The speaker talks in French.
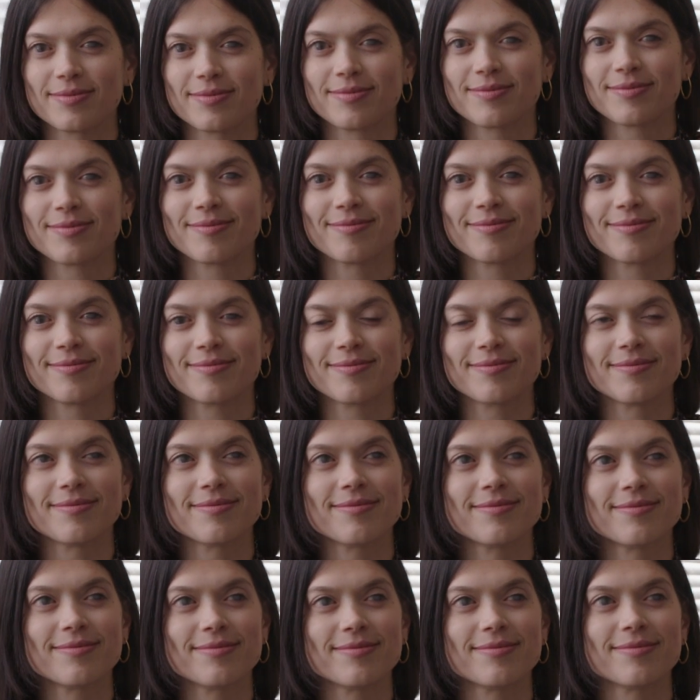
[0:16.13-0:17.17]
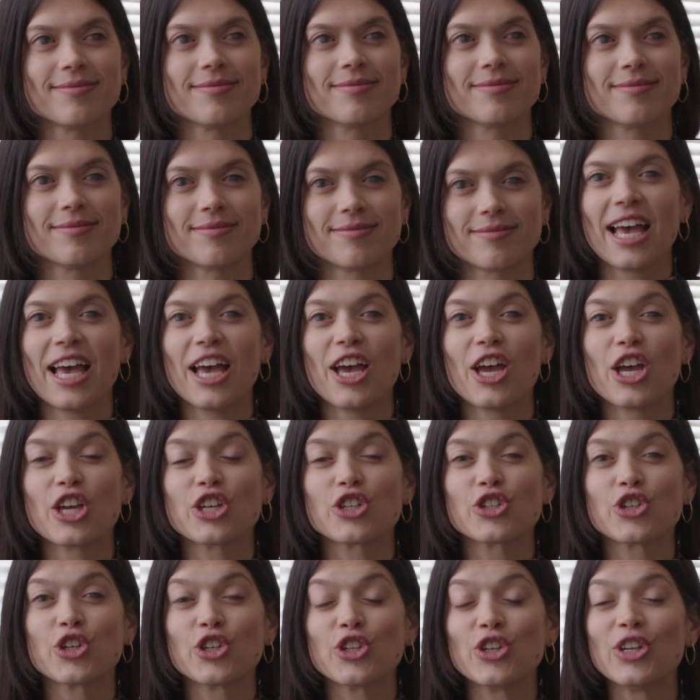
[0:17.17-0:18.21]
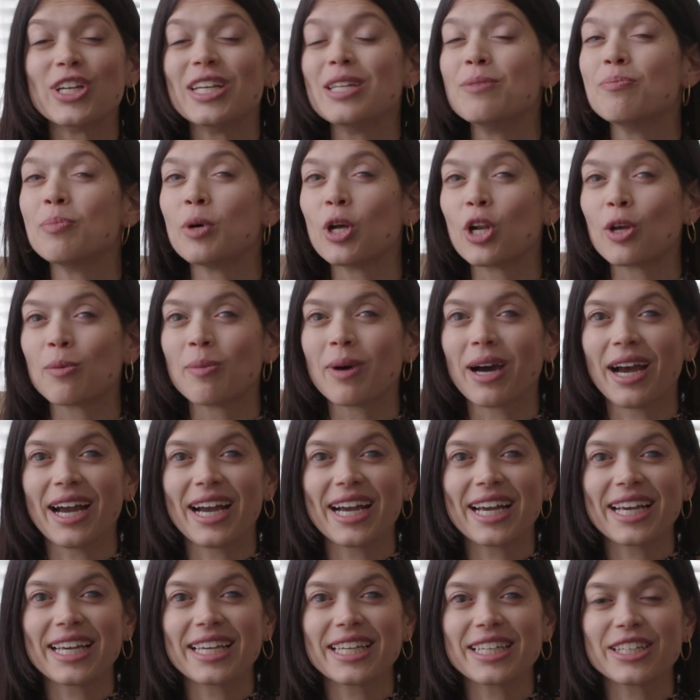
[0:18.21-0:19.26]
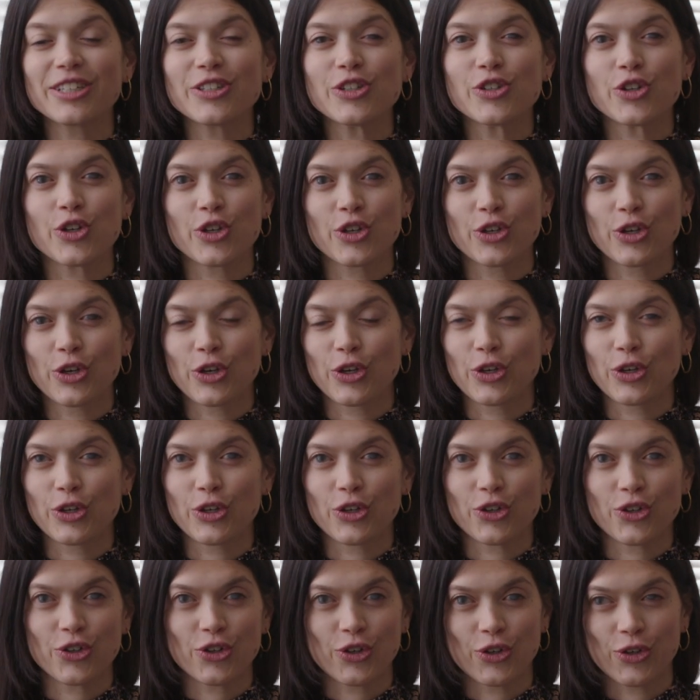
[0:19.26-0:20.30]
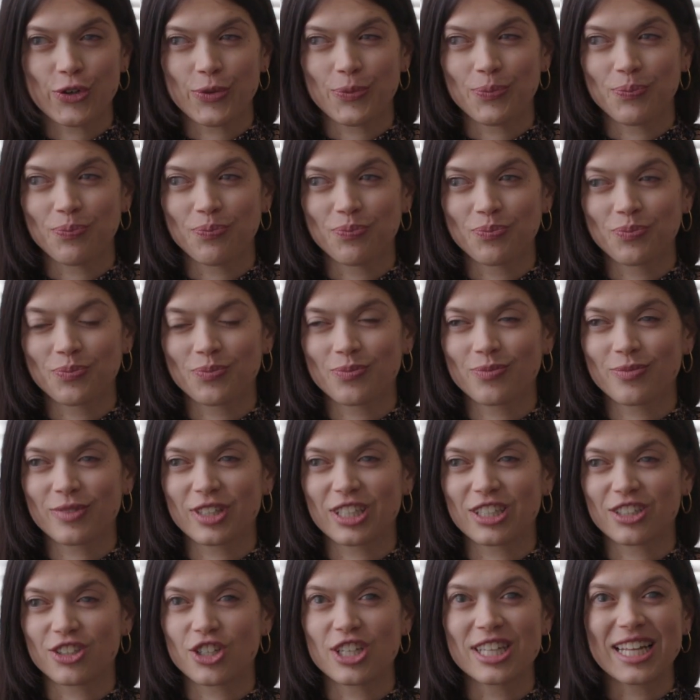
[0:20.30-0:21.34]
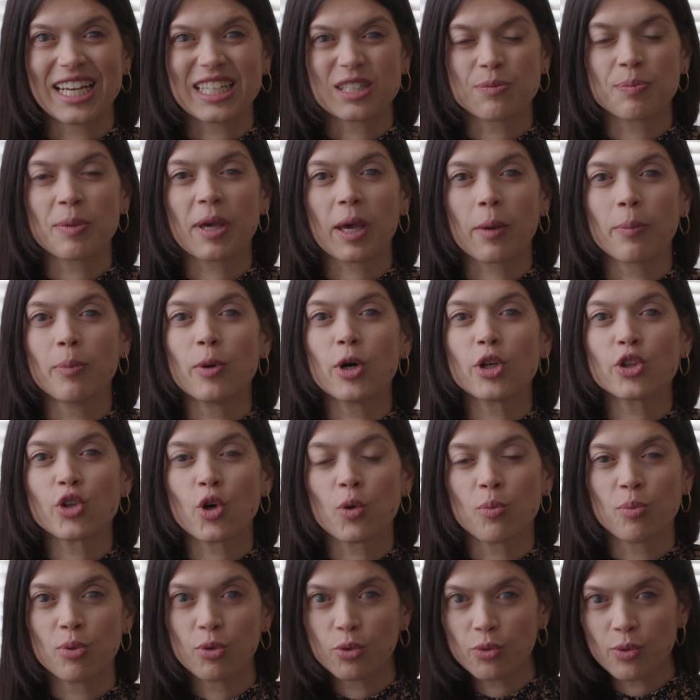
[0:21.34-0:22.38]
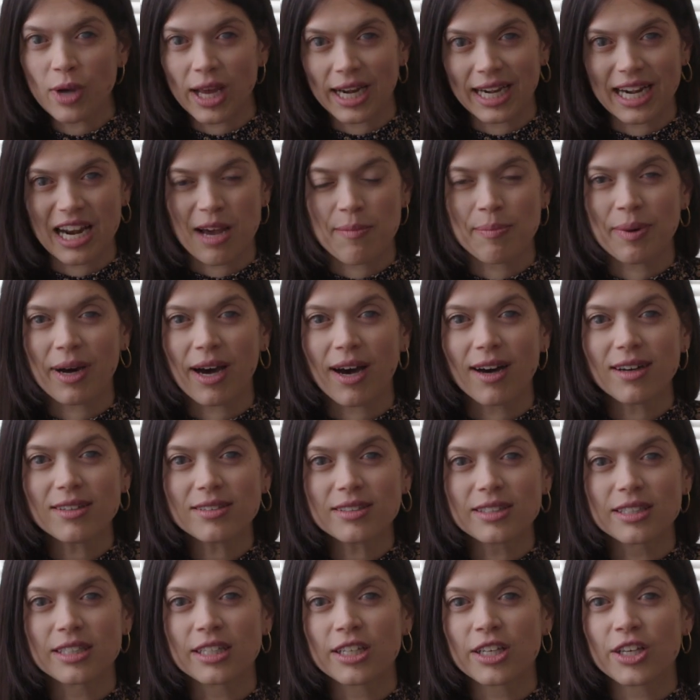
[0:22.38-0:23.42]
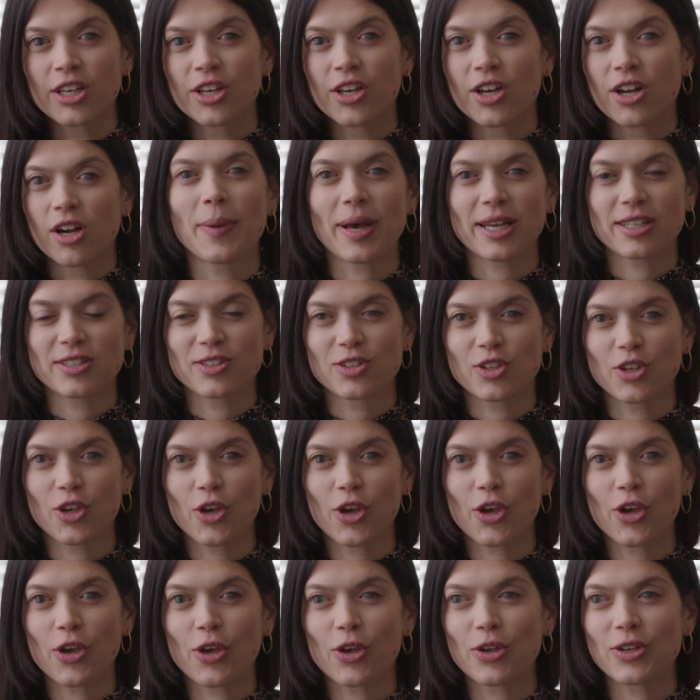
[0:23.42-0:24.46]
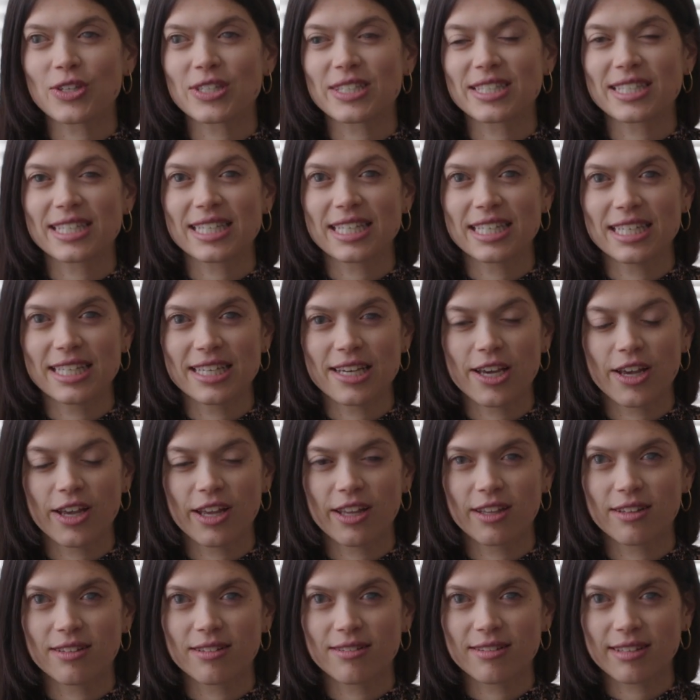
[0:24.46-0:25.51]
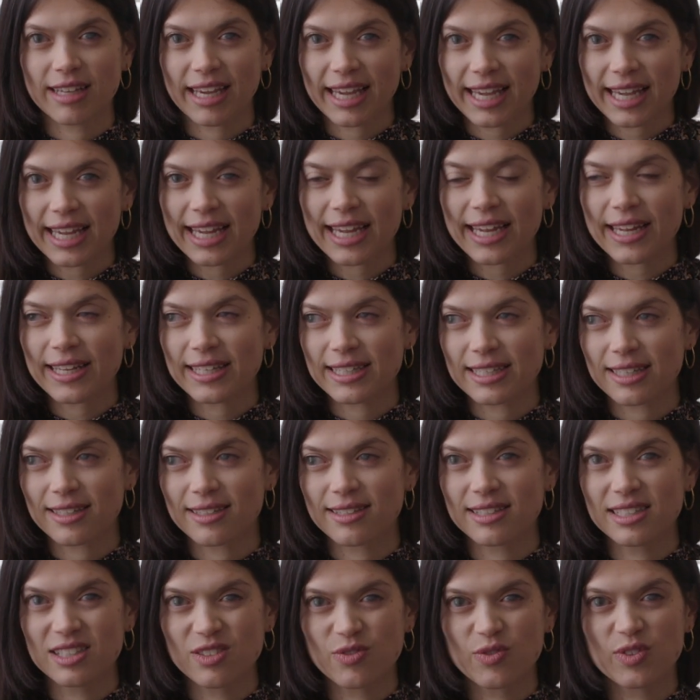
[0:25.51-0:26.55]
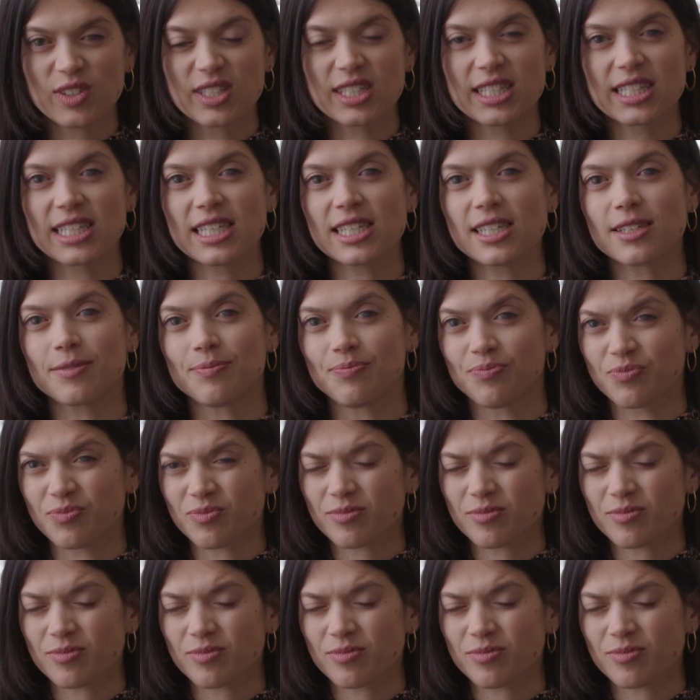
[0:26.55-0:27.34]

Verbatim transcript: Est-ce que tu peux lire le braille? je ne lis pas le braille, je n'aspire pas non plus à l'apprendre parce que c'est très difficile.